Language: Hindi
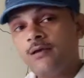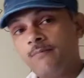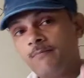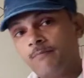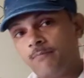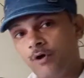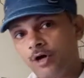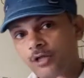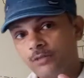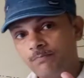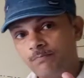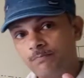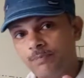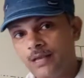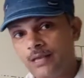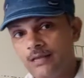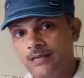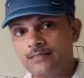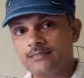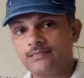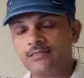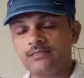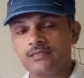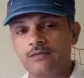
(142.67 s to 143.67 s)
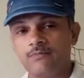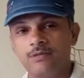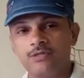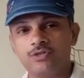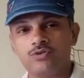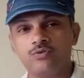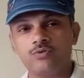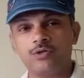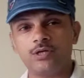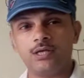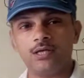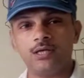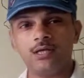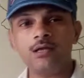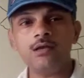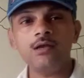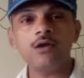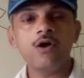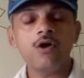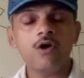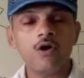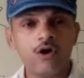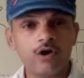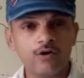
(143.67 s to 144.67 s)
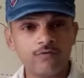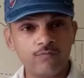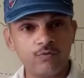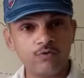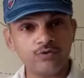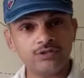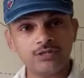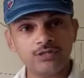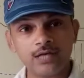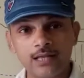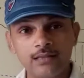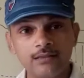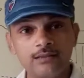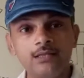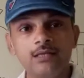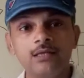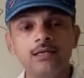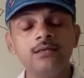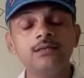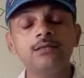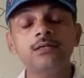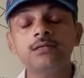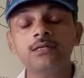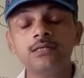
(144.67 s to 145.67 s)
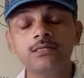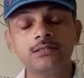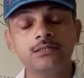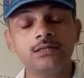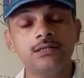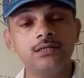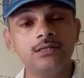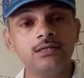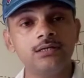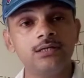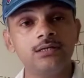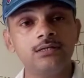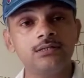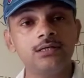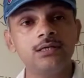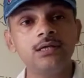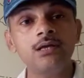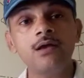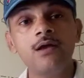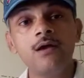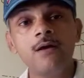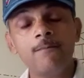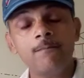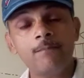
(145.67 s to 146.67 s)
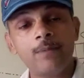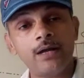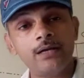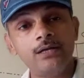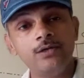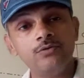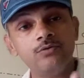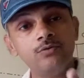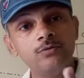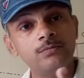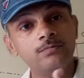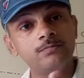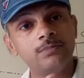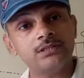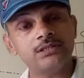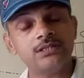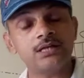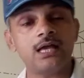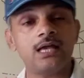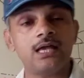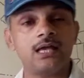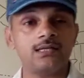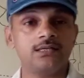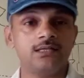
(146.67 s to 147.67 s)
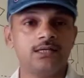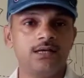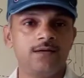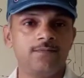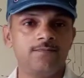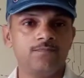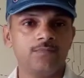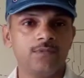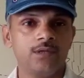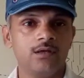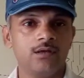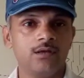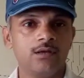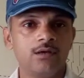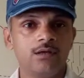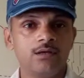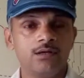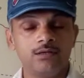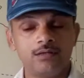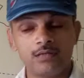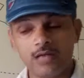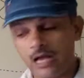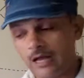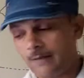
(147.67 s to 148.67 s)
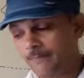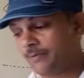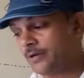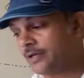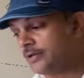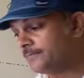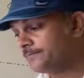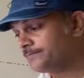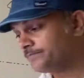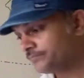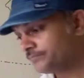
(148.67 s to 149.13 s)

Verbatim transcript: बहुत पहले से समझ चुके हैं और वो जानते हैं कि किस तरीके से पानी को बचाया जाए यहाँ पर